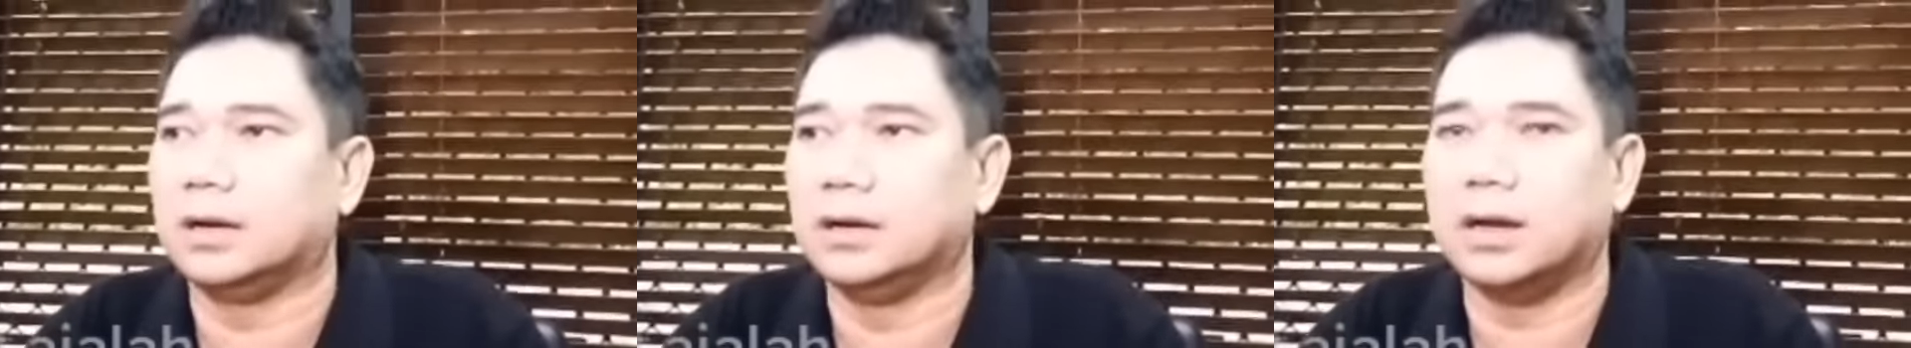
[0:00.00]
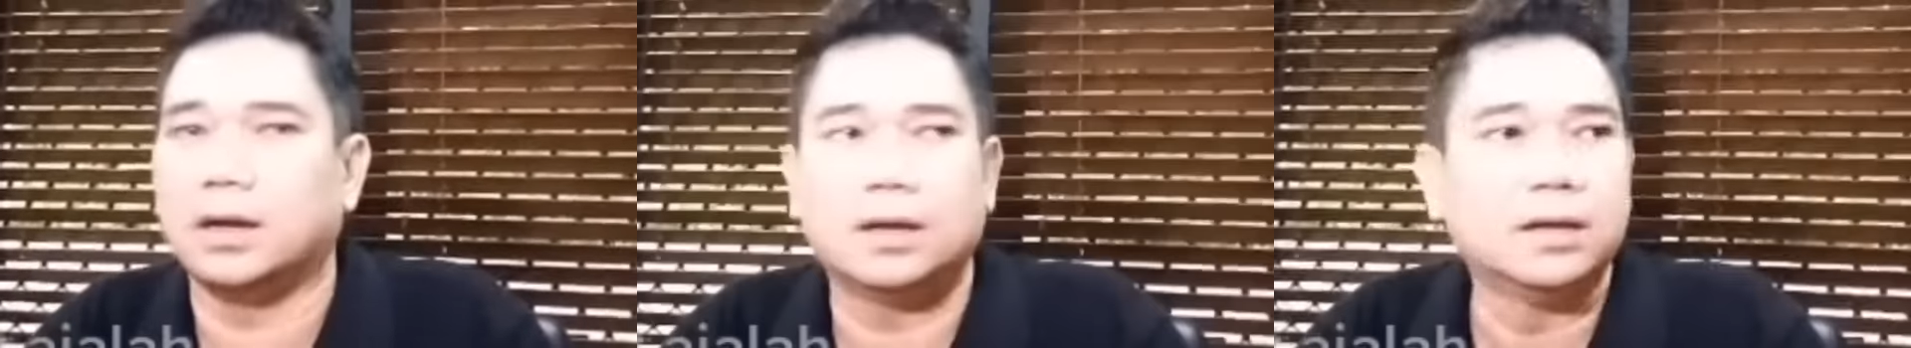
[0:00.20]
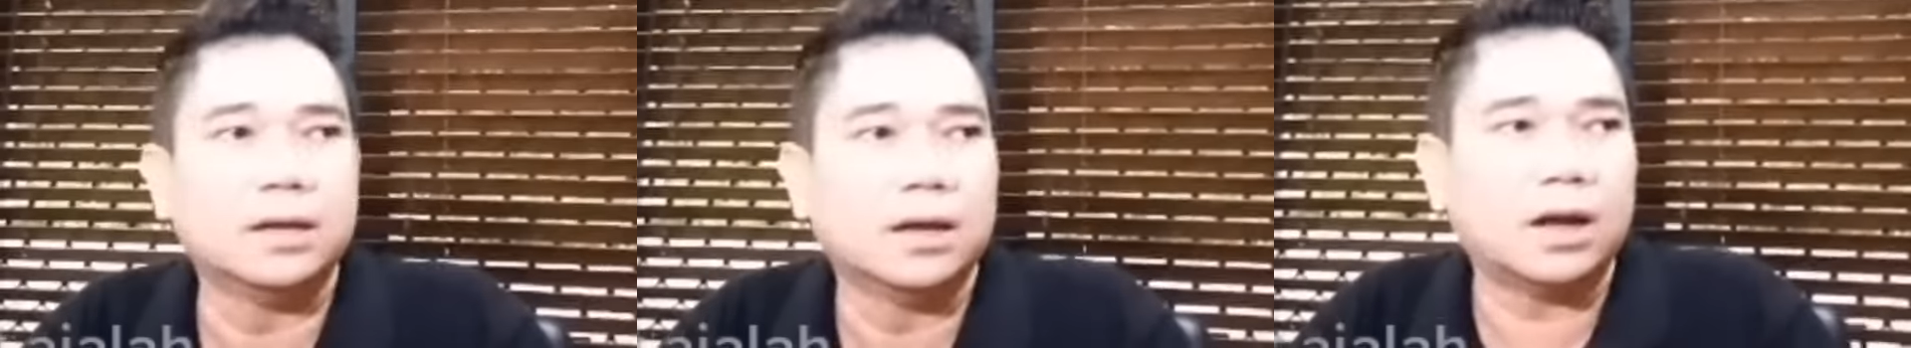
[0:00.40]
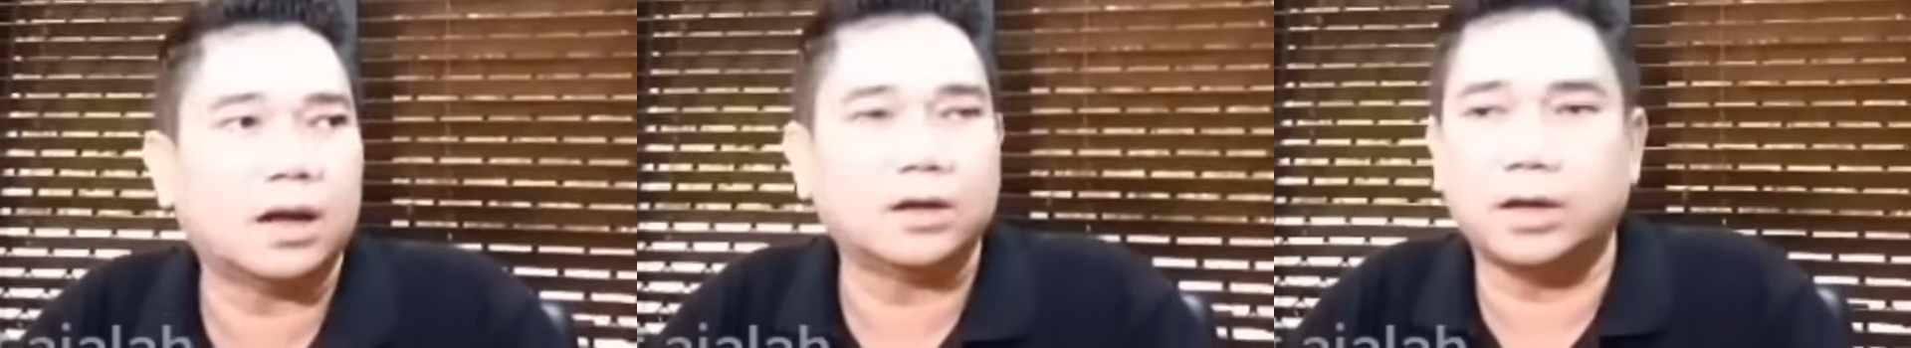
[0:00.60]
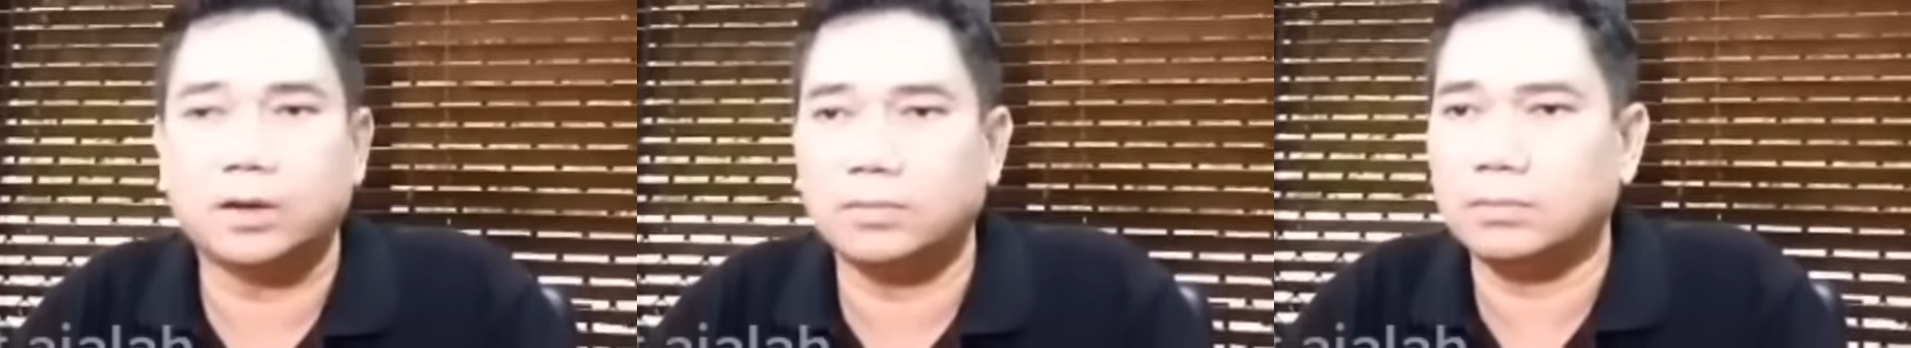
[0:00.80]
Lubis
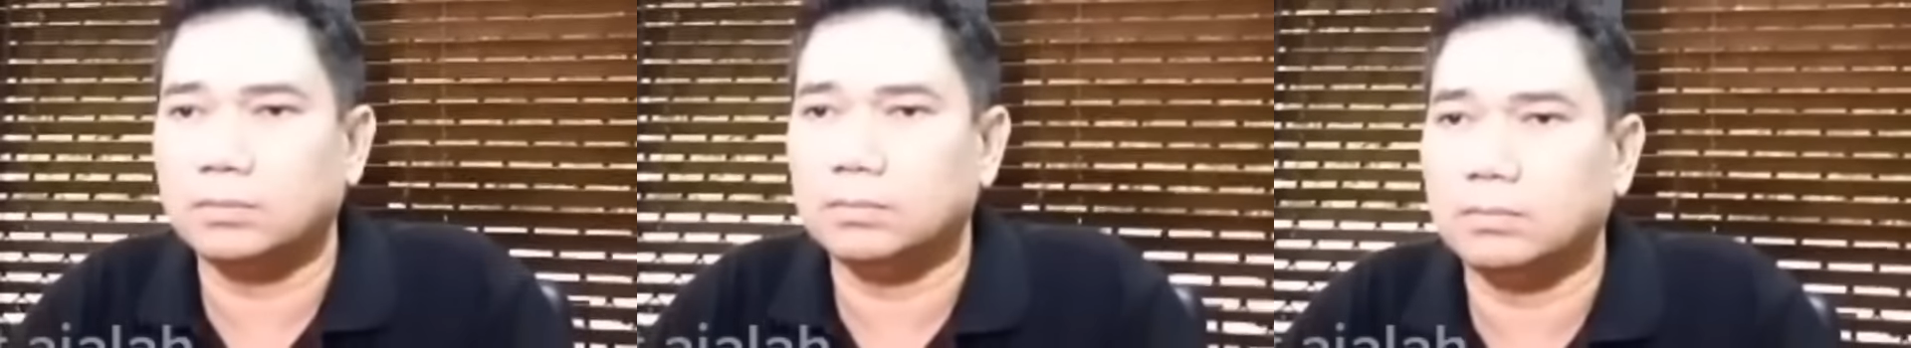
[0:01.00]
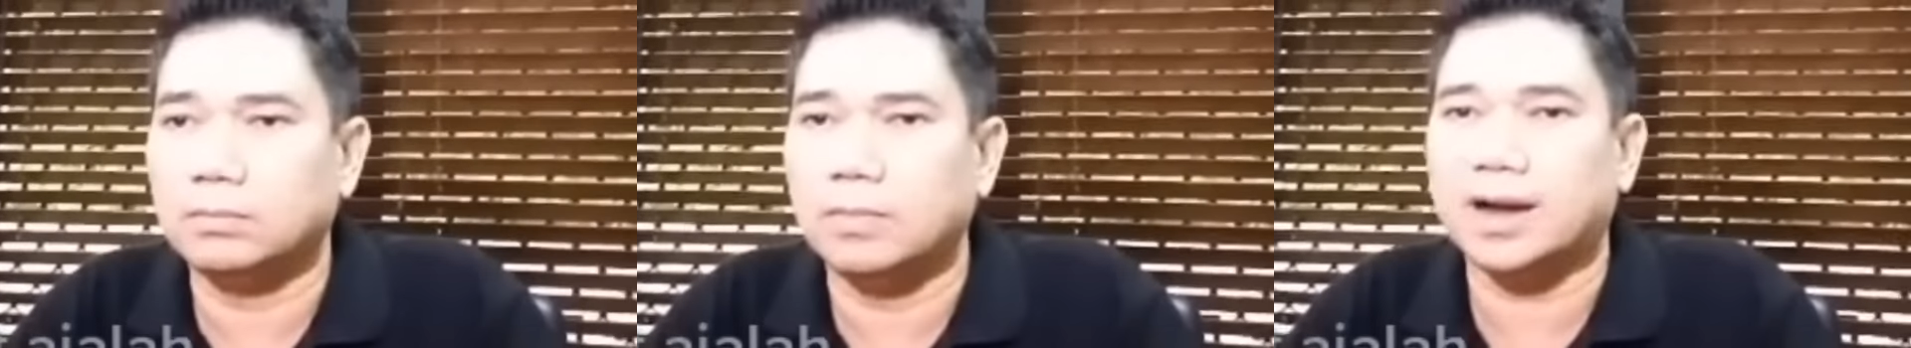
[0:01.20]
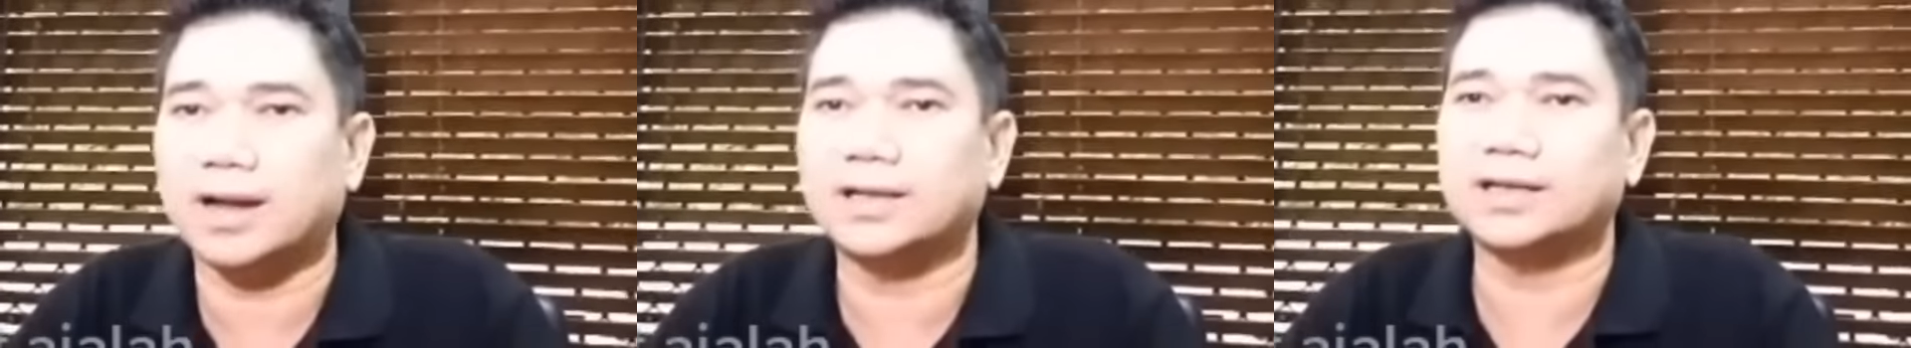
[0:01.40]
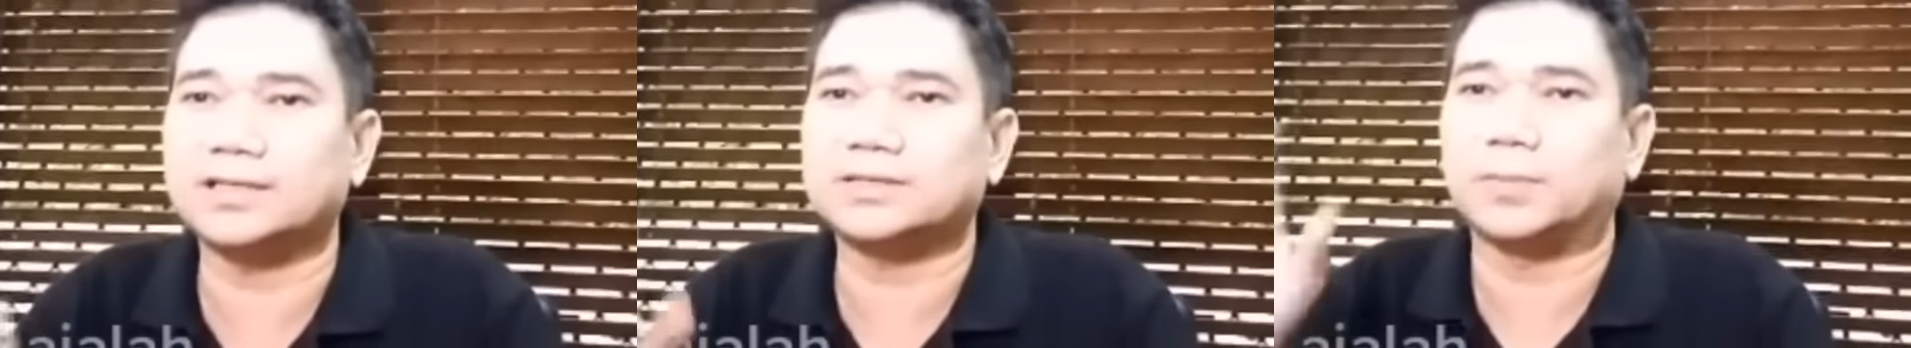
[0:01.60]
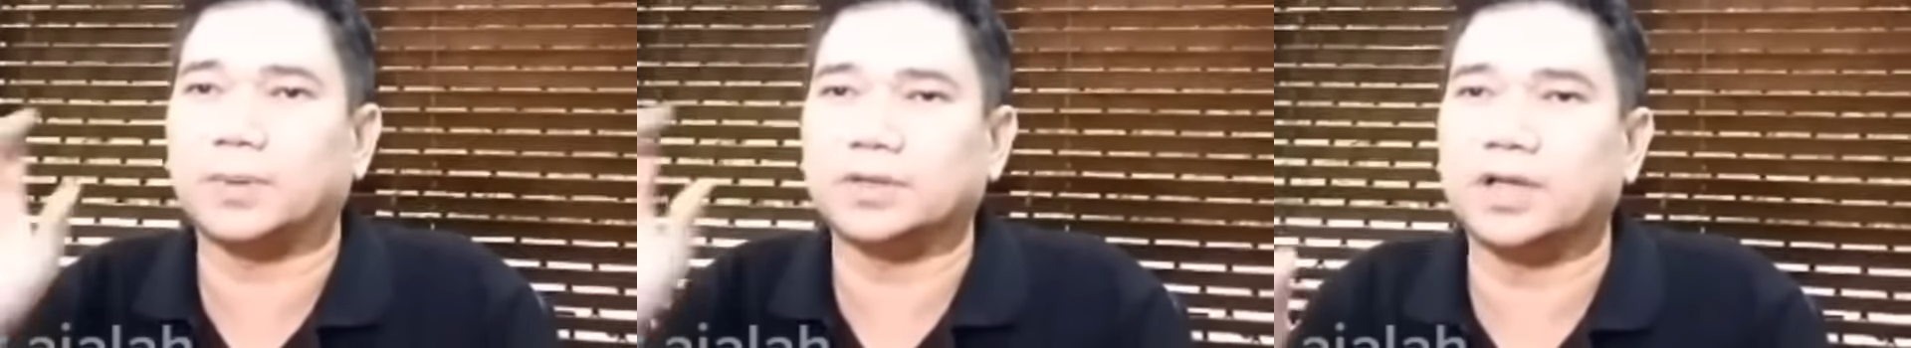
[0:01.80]
Dodi
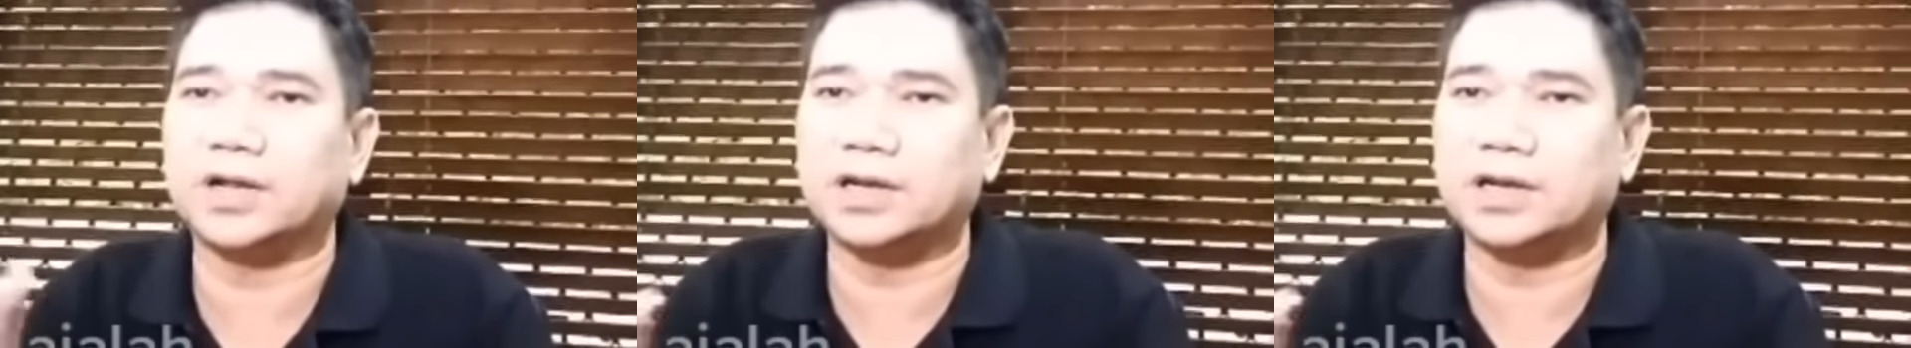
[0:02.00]
tidak